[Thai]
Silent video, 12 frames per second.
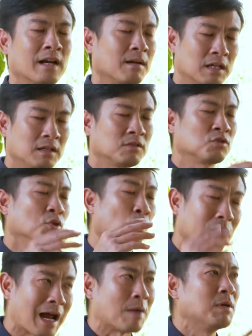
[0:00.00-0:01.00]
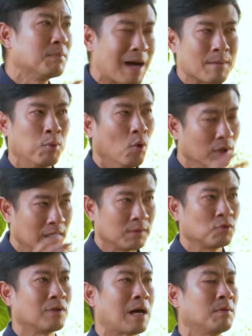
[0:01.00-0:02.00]
ได้คือสุราพื้นบ้านพูดเลย
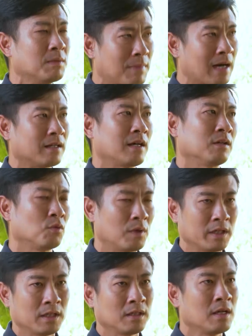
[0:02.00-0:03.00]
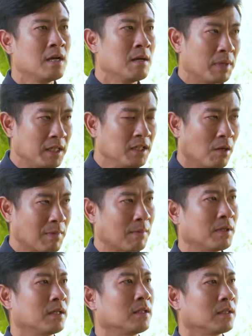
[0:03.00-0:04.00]
สุราพื้นบ้านสุราพื้นบ้านเขามีคเป็นวามสารับ
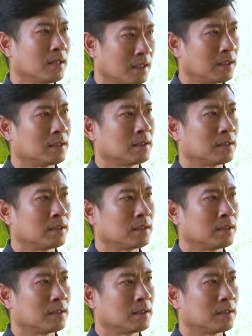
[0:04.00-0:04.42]
มารถ่นะ